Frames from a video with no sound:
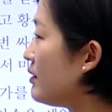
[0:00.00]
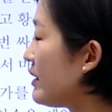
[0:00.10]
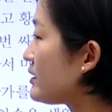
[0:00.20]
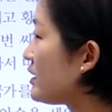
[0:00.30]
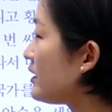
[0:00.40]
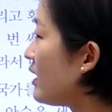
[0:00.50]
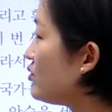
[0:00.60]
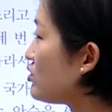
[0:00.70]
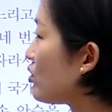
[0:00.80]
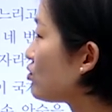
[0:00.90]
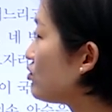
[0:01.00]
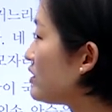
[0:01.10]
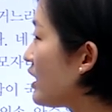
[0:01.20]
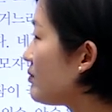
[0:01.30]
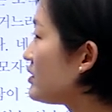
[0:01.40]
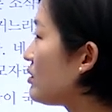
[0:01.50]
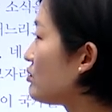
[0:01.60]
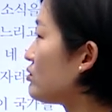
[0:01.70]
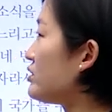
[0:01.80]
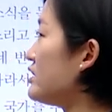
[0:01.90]
백제의 남은 적군이
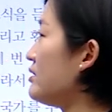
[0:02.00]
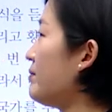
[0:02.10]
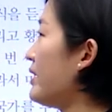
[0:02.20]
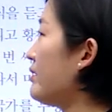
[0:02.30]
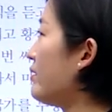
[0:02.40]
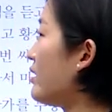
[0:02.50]
사비성으로 진입하여